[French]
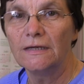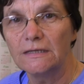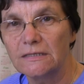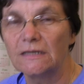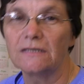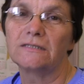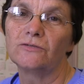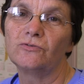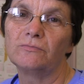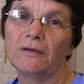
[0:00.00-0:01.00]
Et ça,
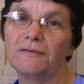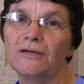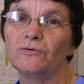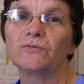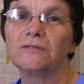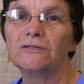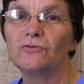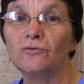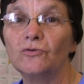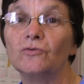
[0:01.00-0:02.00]
c'est une manière aussi
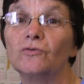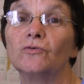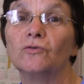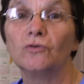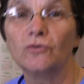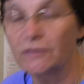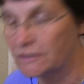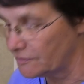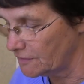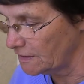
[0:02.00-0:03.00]
de le
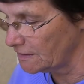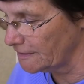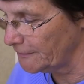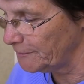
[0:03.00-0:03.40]
glorifier.